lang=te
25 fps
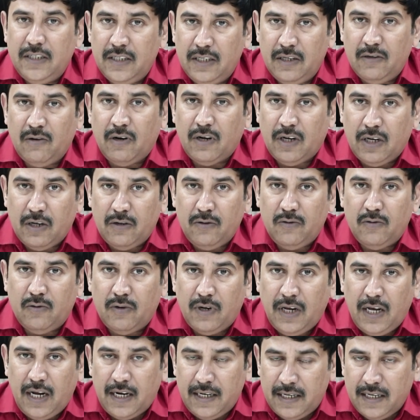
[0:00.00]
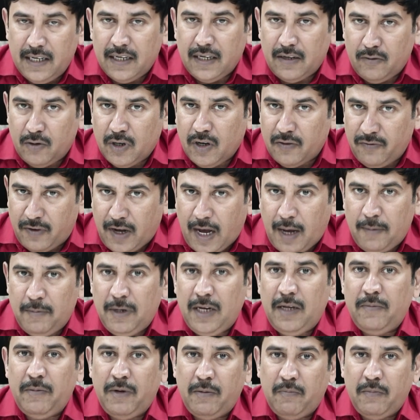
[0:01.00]
ఈయనొక్కరు కూడా అంటే ఒక
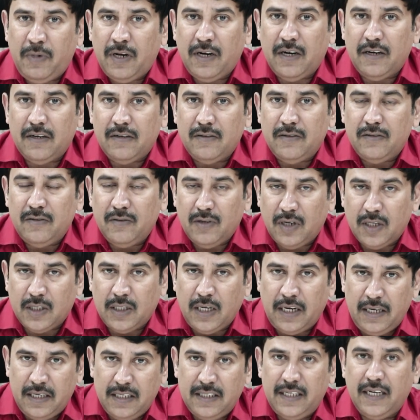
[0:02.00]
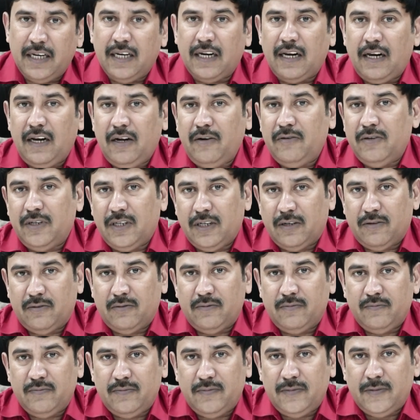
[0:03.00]
ఫ్యామిలీ మెంబర్ ఒక తండ్రి దగ్గర అలా ఉంటారు
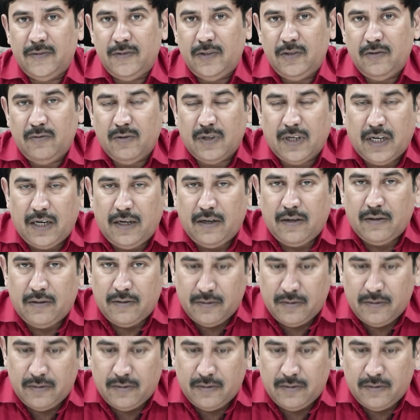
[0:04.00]
ఒక